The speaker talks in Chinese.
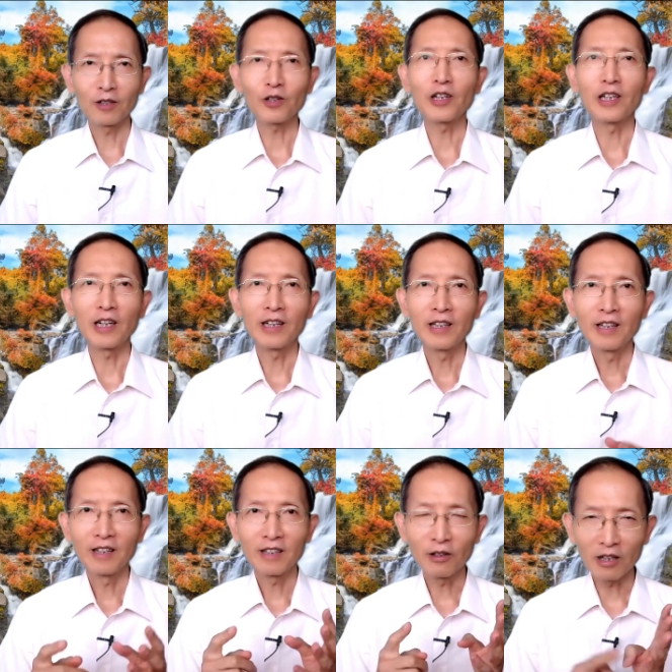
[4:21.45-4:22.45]
所以呢，
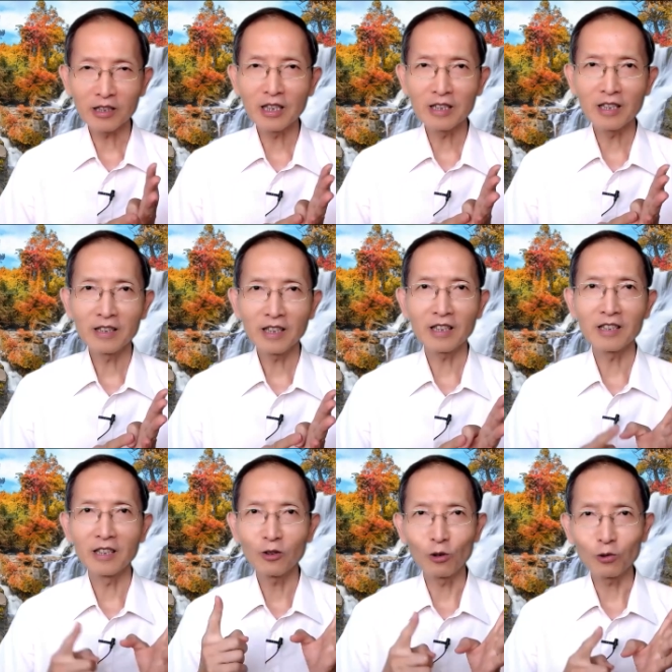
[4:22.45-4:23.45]
有了信心，这个
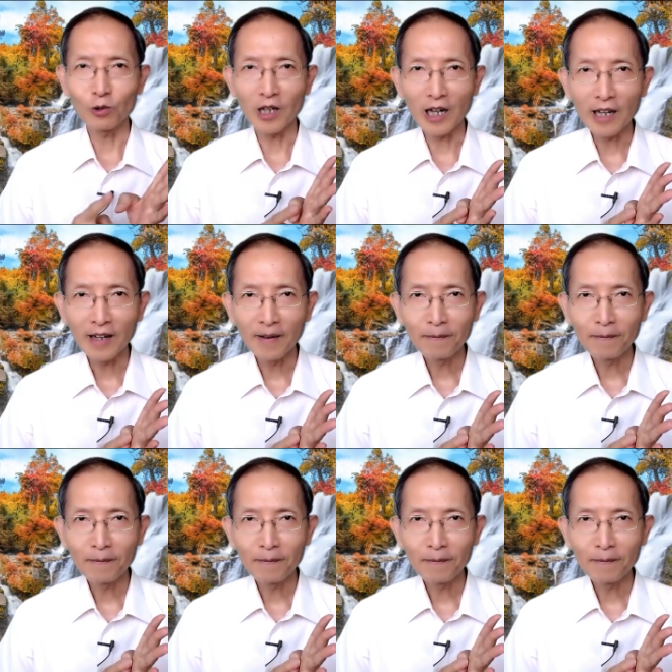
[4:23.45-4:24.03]
心从主而来。